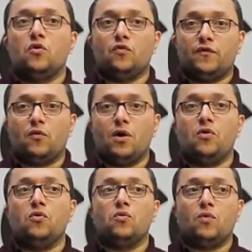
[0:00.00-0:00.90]

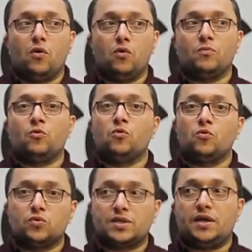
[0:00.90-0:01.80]
وفوقه وقومه
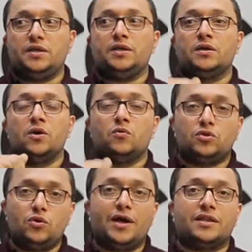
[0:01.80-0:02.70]
وصحيه
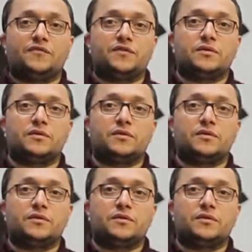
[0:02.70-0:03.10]
واديله حاجه فيه.